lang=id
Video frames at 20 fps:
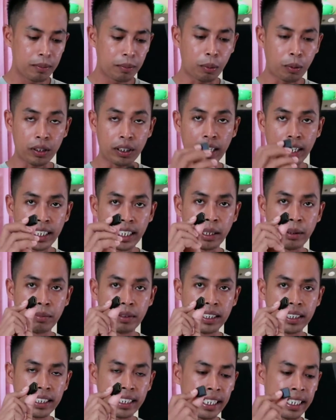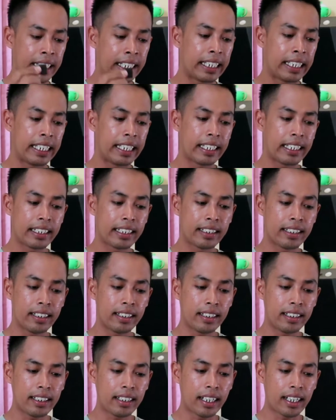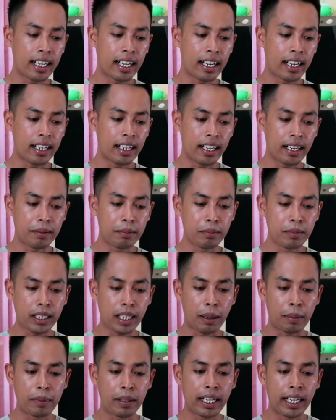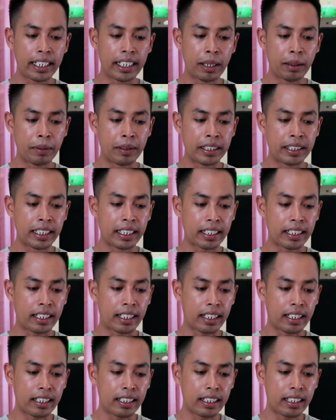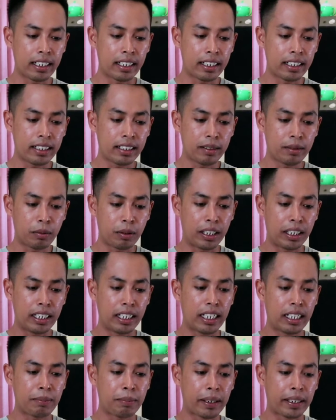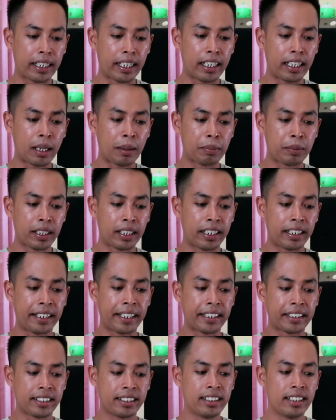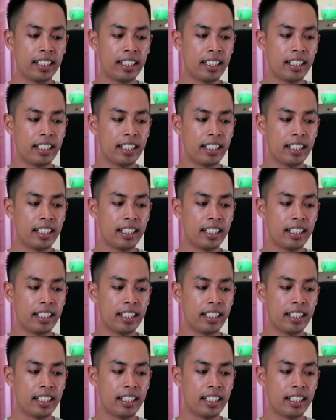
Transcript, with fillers: port HDMI nya ini ke kabel HDMI-nya karena ini pakai adapter ya guys.